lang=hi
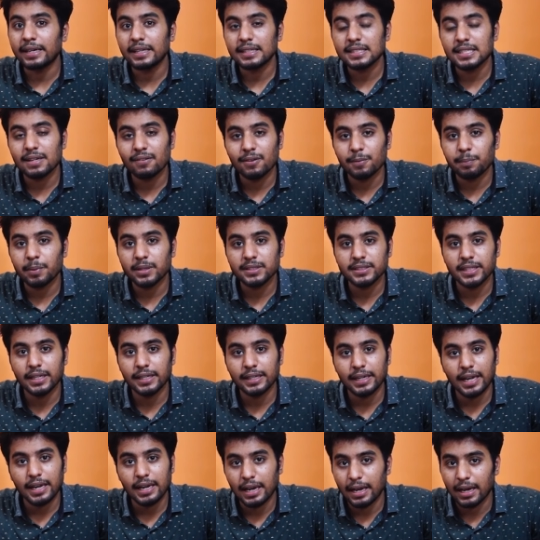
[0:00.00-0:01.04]
97
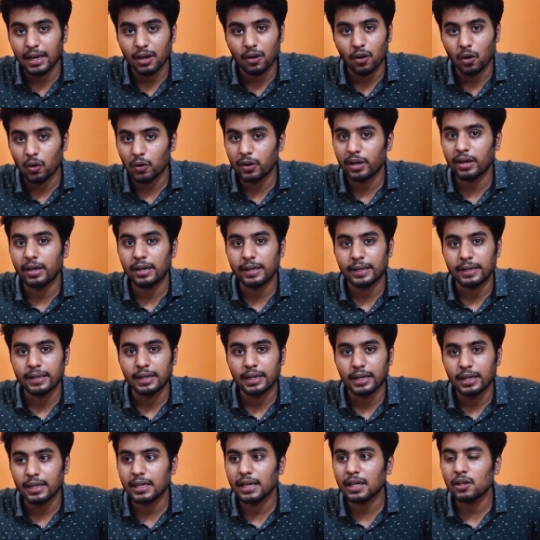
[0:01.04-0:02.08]
परसेंटाइल हैं ऑलरेडी
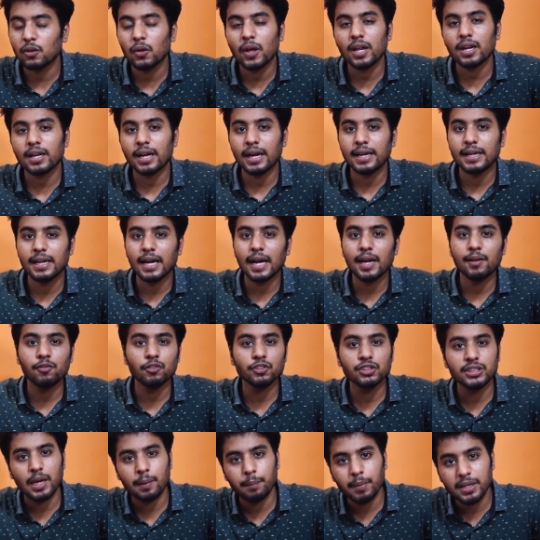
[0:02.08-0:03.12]
ठीक है तो यार कहीं ना कहीं वो
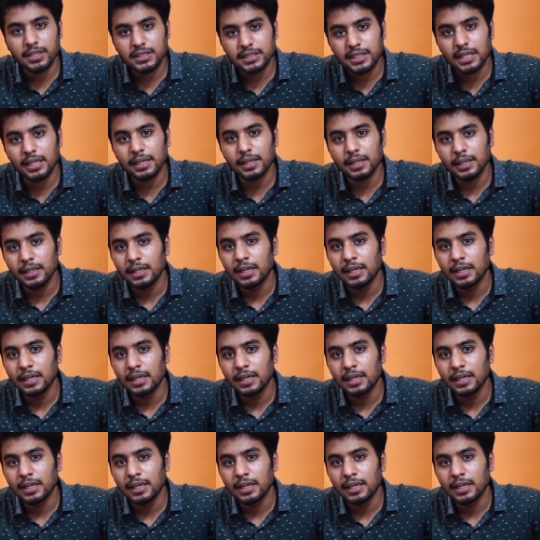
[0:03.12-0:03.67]
जे मेन्स की